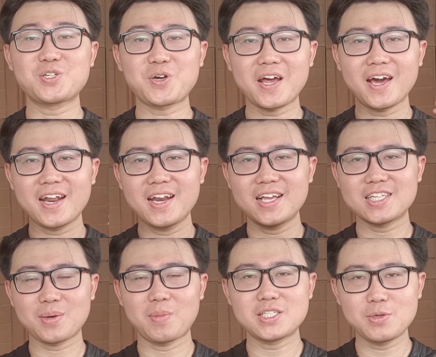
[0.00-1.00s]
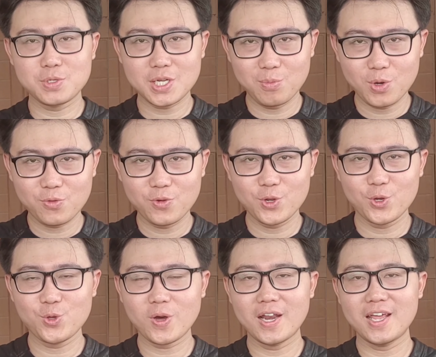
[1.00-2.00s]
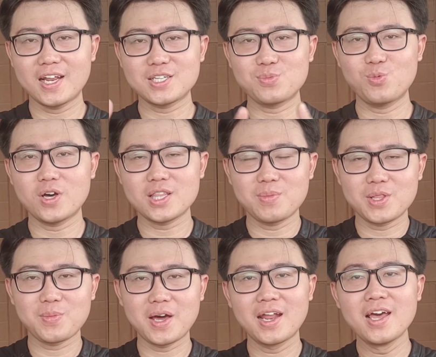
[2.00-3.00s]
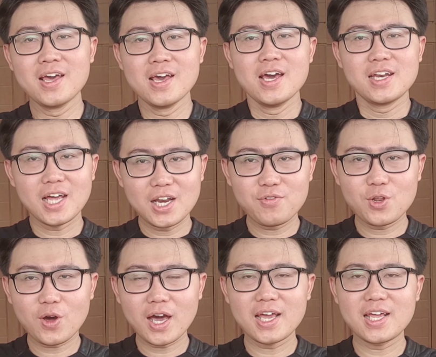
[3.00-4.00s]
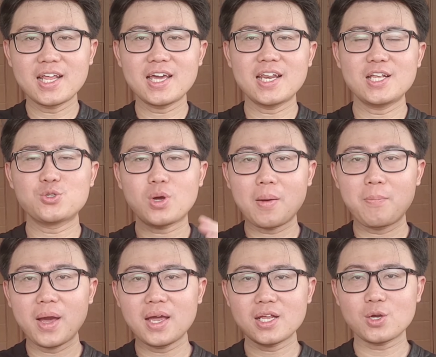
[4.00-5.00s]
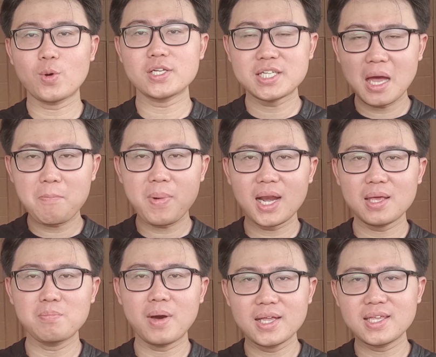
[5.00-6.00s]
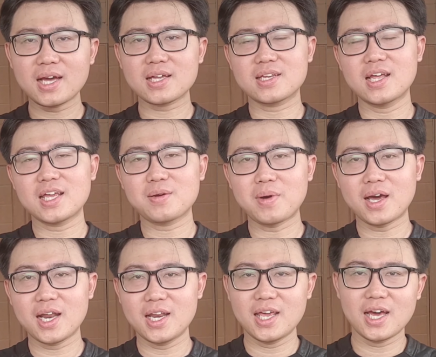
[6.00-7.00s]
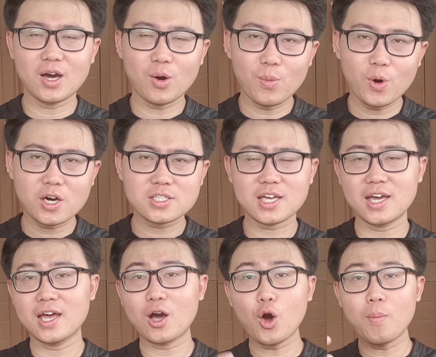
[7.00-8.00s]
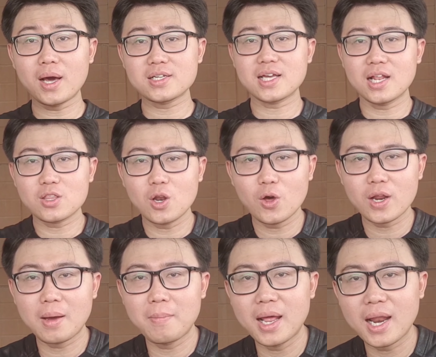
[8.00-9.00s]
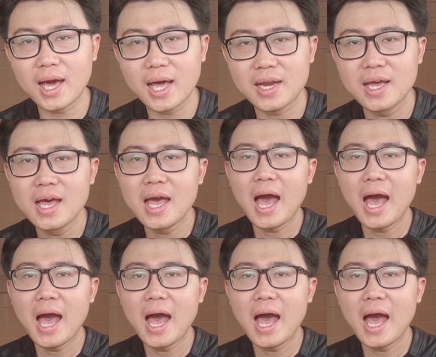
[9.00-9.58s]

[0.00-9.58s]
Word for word: di sore hari ini saya masih bisa membuat video untuk kalian semua, teman-teman. Dan di video kali ini ini juga by request yang paling banyak dari kemarin yang ngomong ke saya, kok Marcel, tolong ramalkan